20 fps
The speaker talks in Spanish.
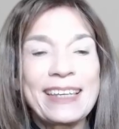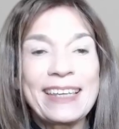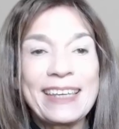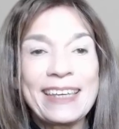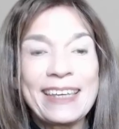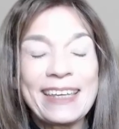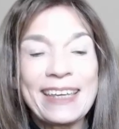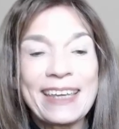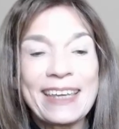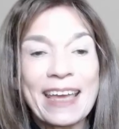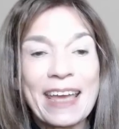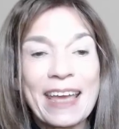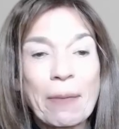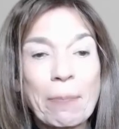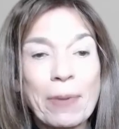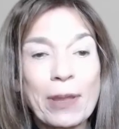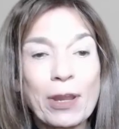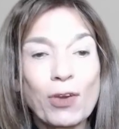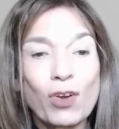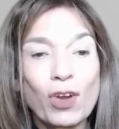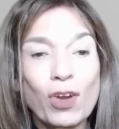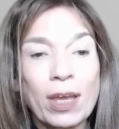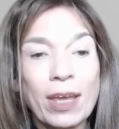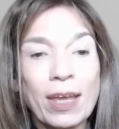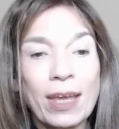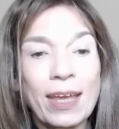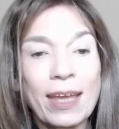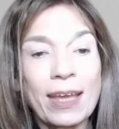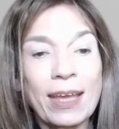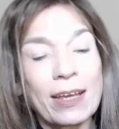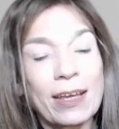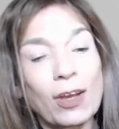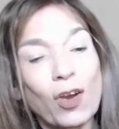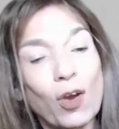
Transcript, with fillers: y espero que,